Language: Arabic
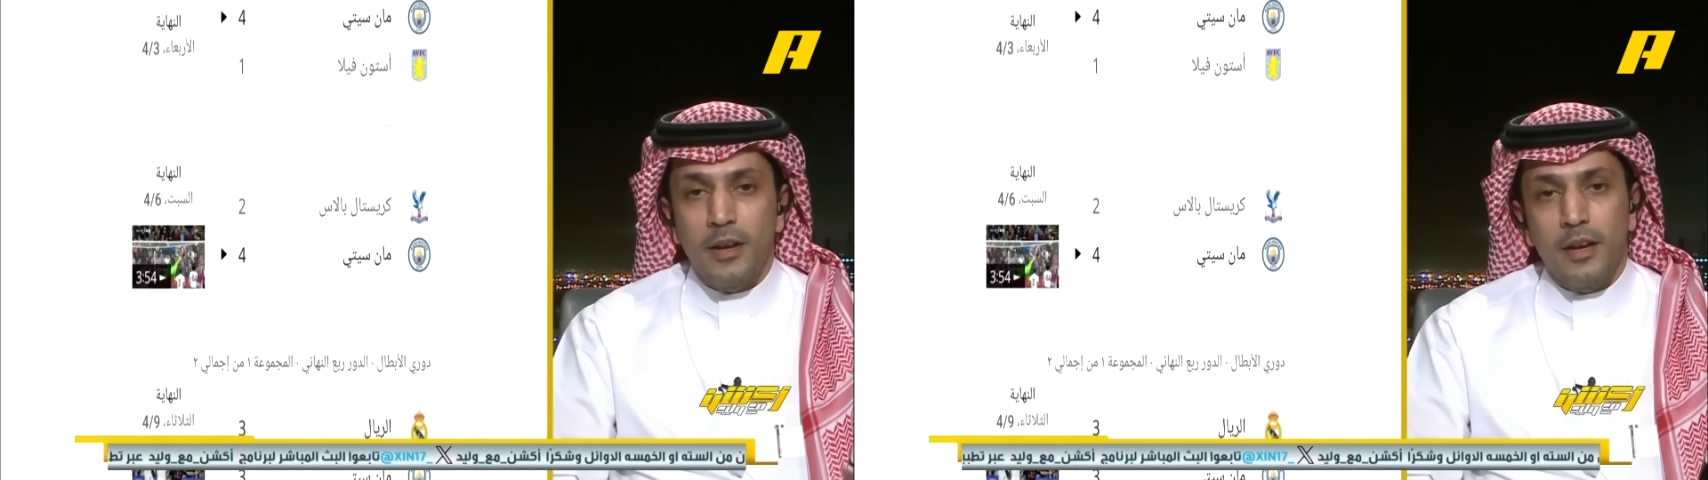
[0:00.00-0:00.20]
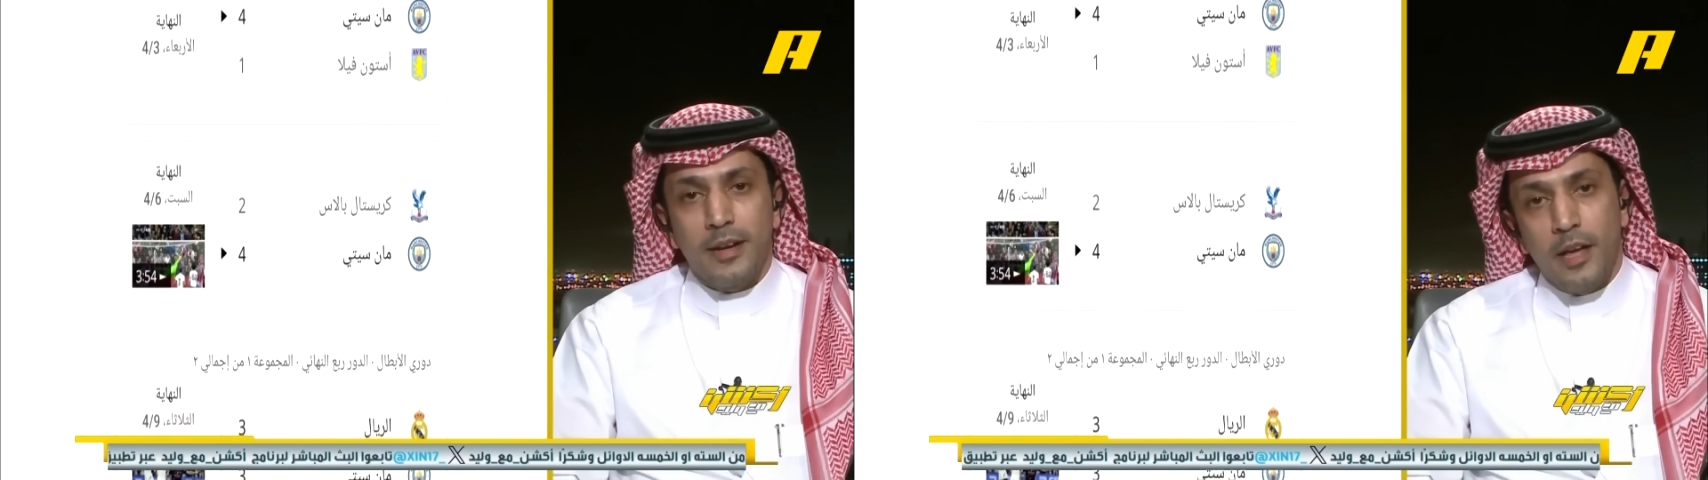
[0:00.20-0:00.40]

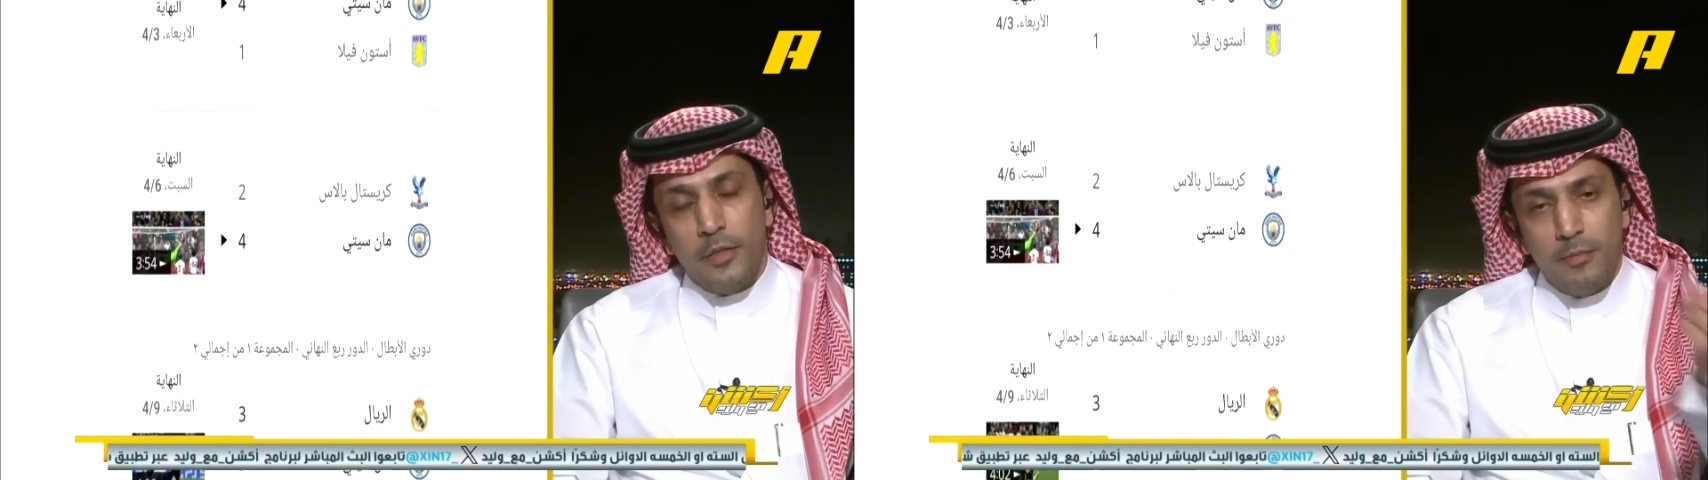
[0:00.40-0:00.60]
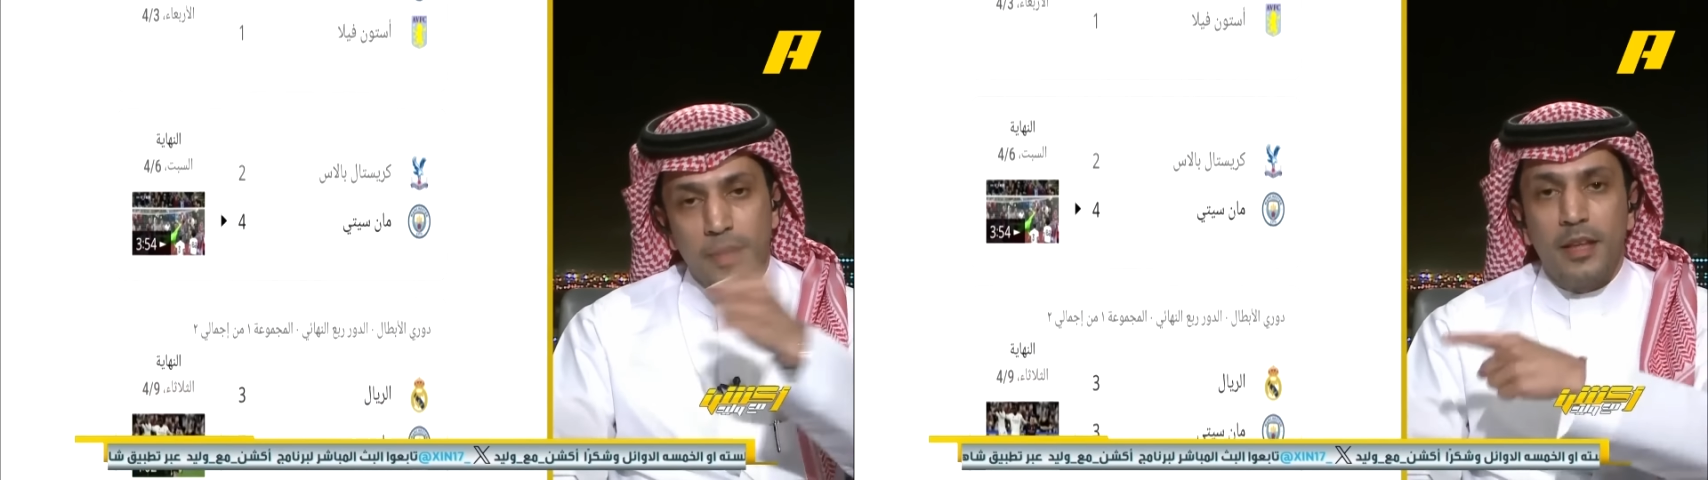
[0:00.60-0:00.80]
مره
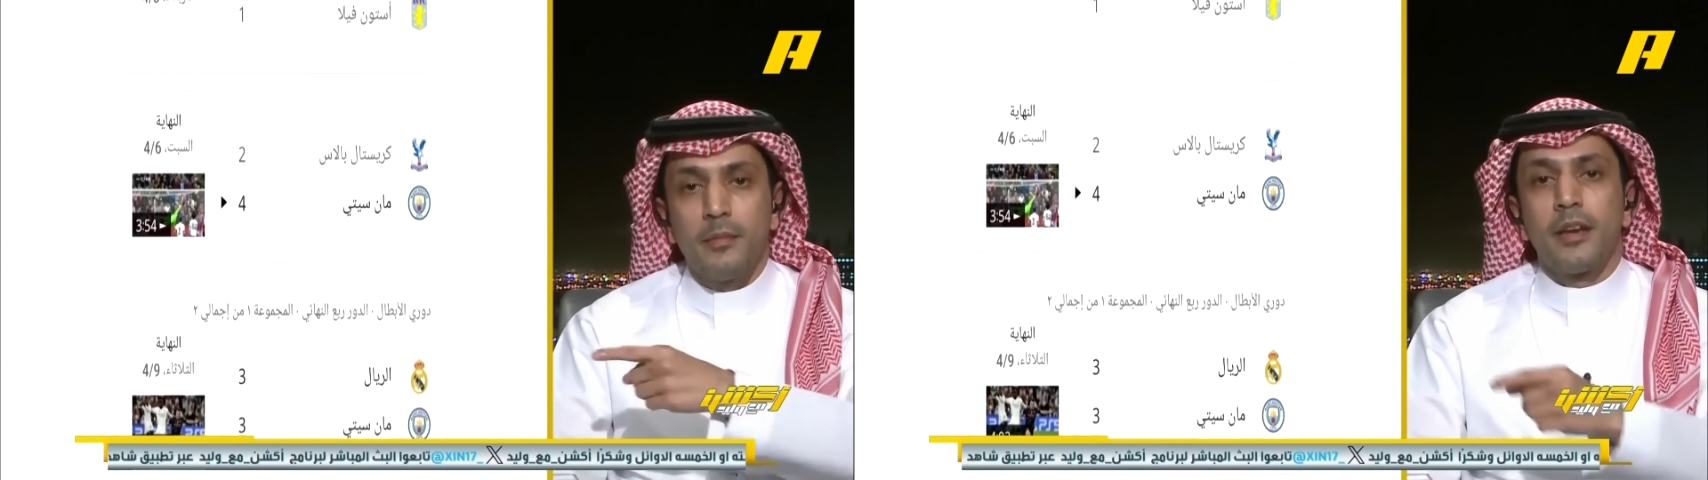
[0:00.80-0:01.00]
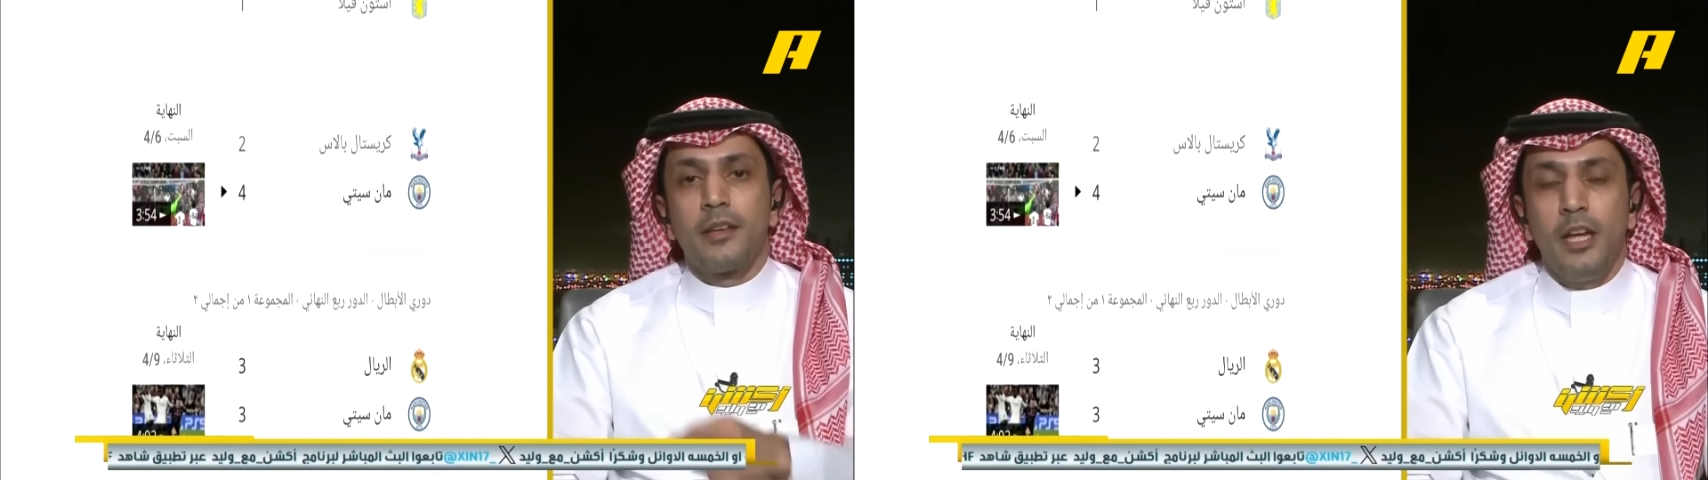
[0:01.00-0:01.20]
الرياض ثم ثاني
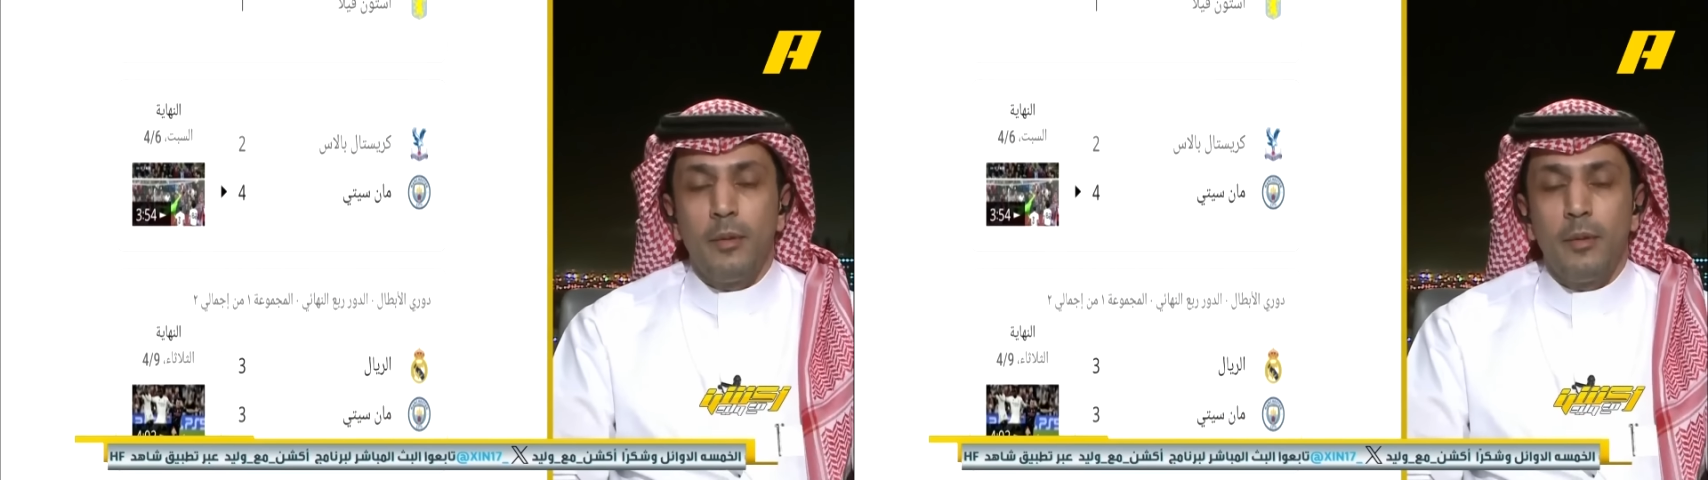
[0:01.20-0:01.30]
مره رجع